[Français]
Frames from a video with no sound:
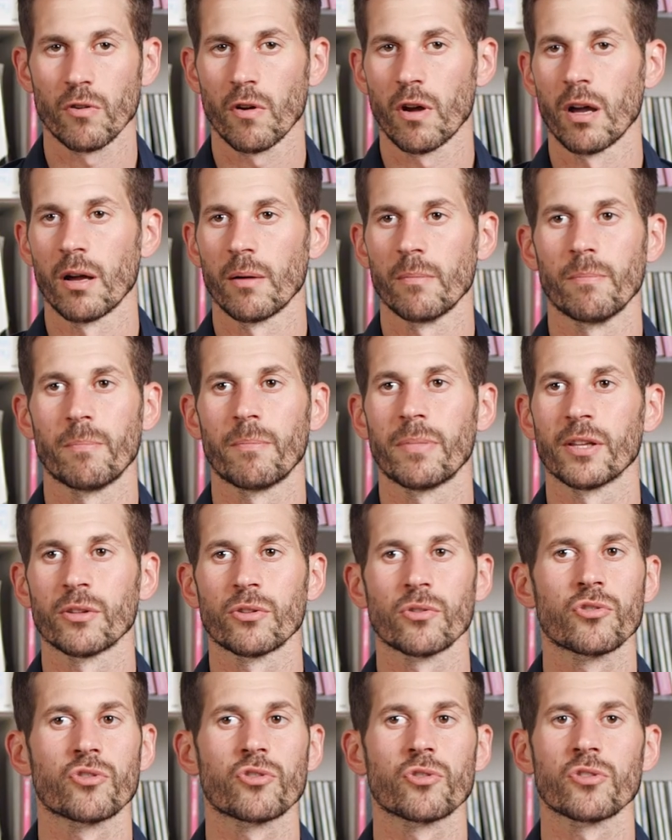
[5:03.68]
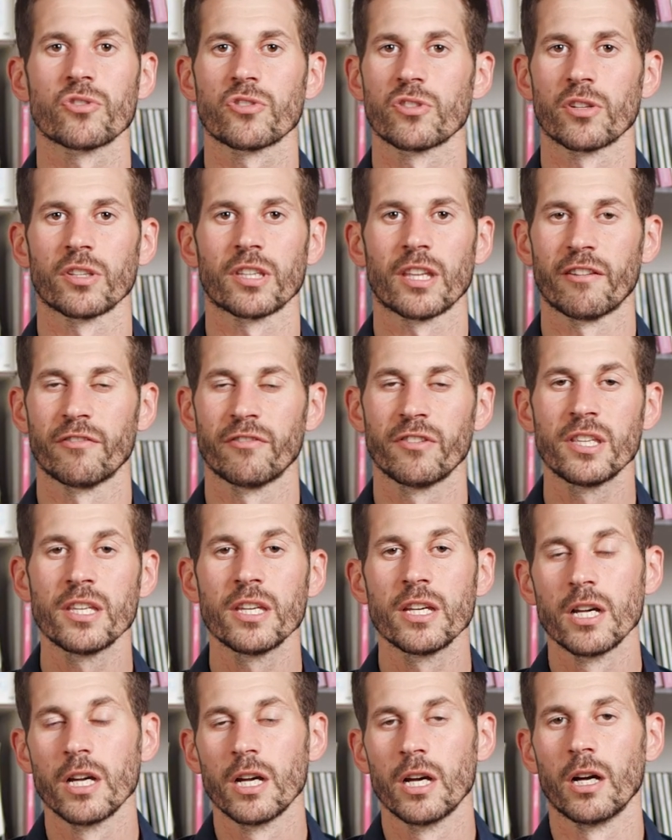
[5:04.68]
tu auras plein d'autres choses dans ta vie
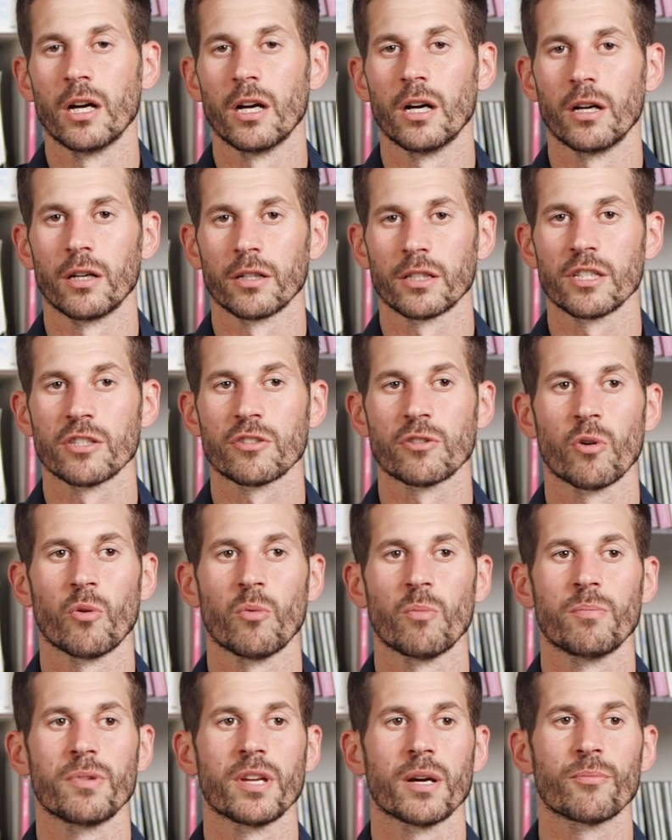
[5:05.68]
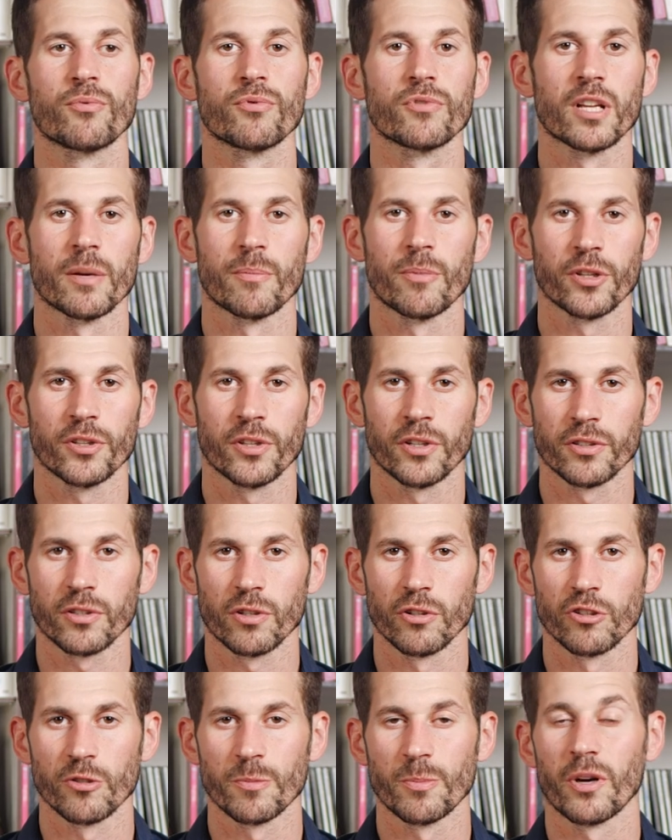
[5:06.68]
qui seront bien plus importantes
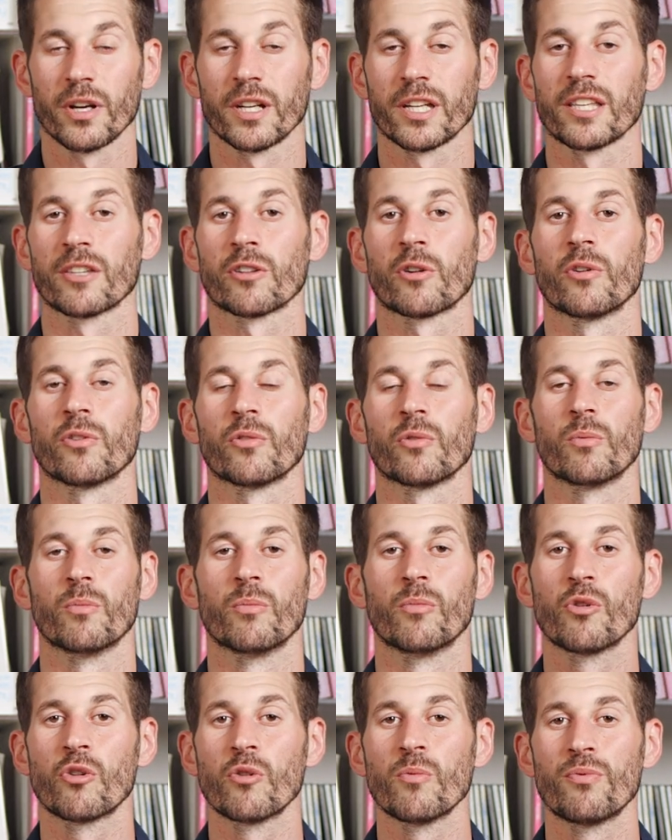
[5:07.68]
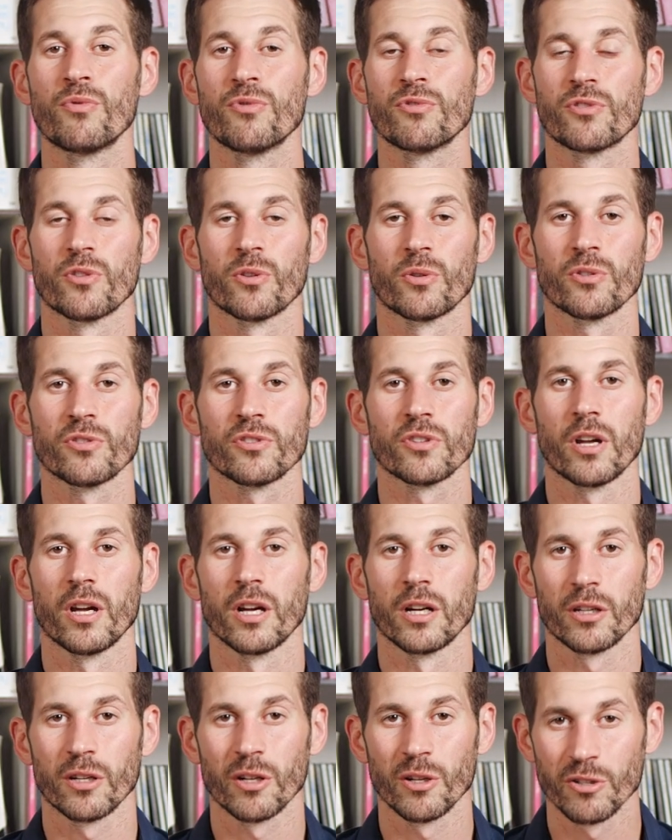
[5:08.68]
que le sport et qui te rendront beaucoup plus heureuse
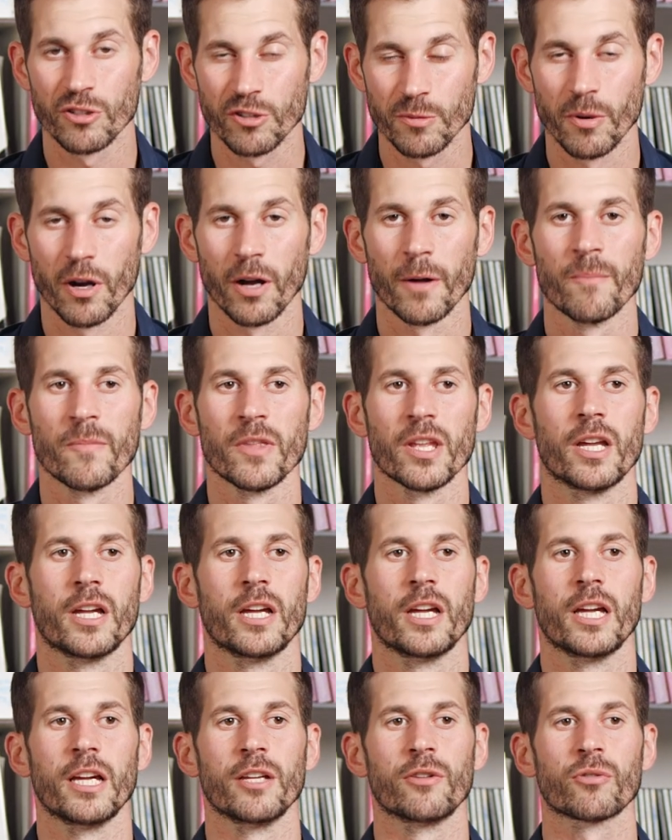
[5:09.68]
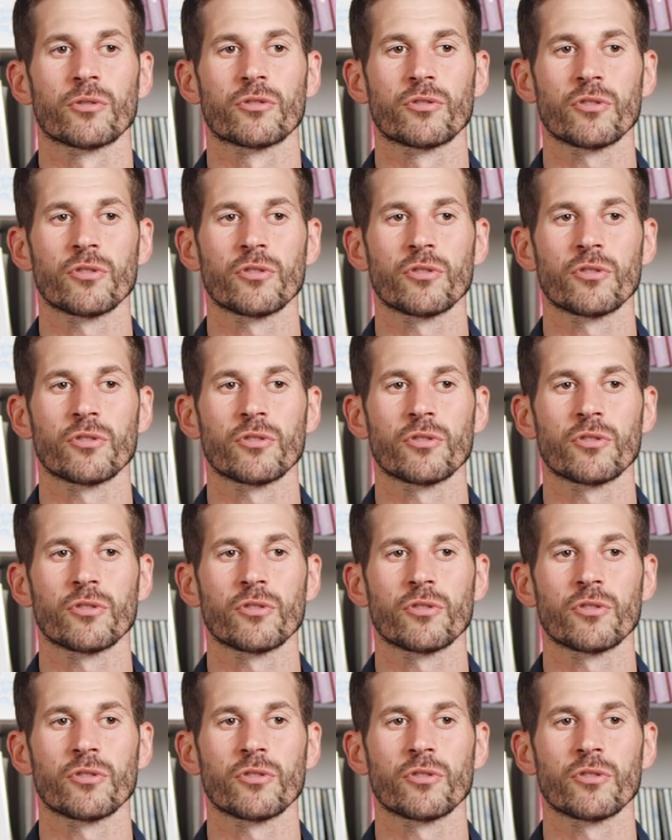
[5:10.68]
que le sport. Et donc,